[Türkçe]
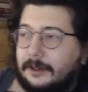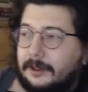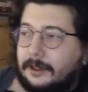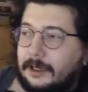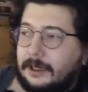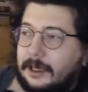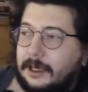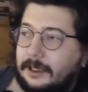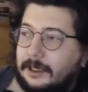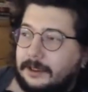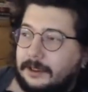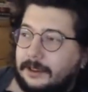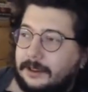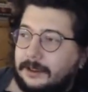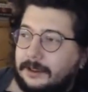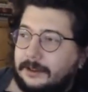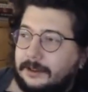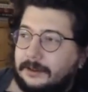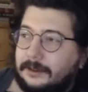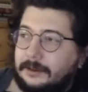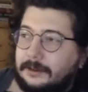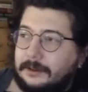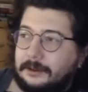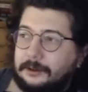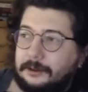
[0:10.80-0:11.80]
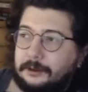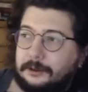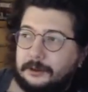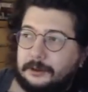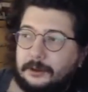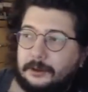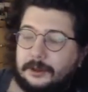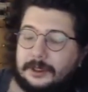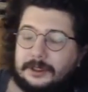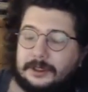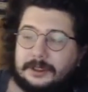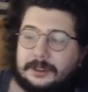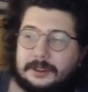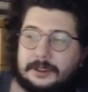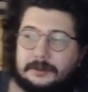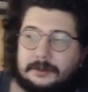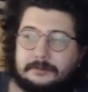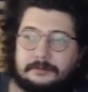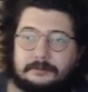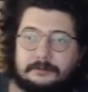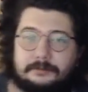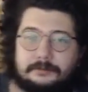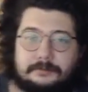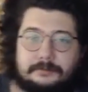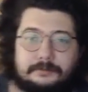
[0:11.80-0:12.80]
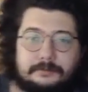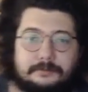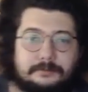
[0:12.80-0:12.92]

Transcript: Yani şöyle diyeyim.